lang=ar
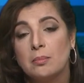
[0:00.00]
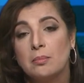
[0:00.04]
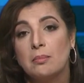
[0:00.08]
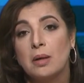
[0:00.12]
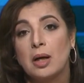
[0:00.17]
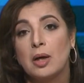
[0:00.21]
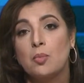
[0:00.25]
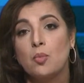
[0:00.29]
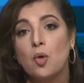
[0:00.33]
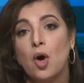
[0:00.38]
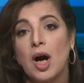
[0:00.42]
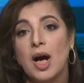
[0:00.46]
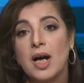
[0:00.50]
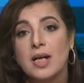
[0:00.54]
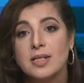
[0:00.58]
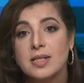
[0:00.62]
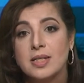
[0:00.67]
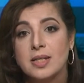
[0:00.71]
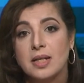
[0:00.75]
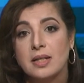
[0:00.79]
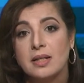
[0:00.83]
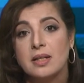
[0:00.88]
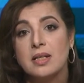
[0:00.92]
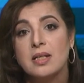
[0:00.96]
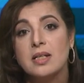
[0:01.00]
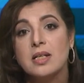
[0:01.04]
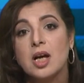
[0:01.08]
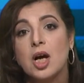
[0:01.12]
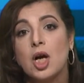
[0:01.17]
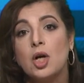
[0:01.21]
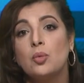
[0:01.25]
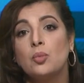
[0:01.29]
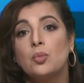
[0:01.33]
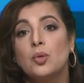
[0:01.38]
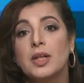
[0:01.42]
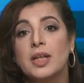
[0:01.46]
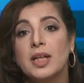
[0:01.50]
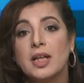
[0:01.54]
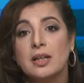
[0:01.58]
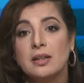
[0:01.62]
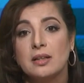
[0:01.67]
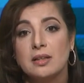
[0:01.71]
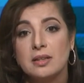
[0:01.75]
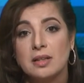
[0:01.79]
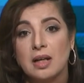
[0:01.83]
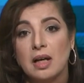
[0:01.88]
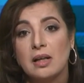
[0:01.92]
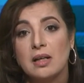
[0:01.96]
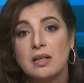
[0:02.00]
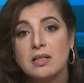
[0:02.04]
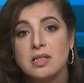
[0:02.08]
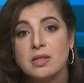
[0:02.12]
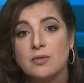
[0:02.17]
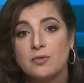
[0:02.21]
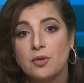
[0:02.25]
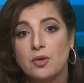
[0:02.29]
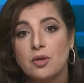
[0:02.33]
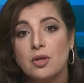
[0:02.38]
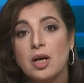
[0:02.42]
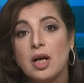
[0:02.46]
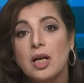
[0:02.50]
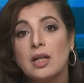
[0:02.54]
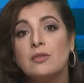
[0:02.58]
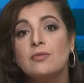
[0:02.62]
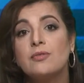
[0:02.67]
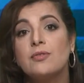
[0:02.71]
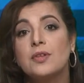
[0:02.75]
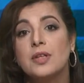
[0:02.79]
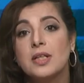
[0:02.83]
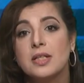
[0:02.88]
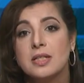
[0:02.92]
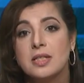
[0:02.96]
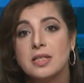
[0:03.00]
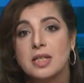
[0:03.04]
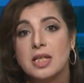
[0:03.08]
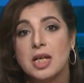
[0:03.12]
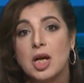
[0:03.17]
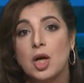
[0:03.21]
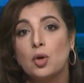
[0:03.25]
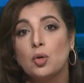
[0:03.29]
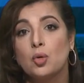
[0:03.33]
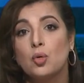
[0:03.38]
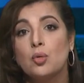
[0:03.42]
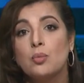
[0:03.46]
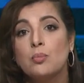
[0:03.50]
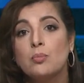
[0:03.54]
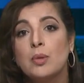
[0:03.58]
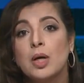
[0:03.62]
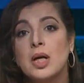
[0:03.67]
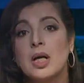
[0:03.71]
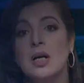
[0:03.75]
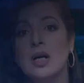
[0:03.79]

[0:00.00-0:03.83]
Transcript: مجموعه عسكريه وكانت على السفاره الفرنسيه هجوم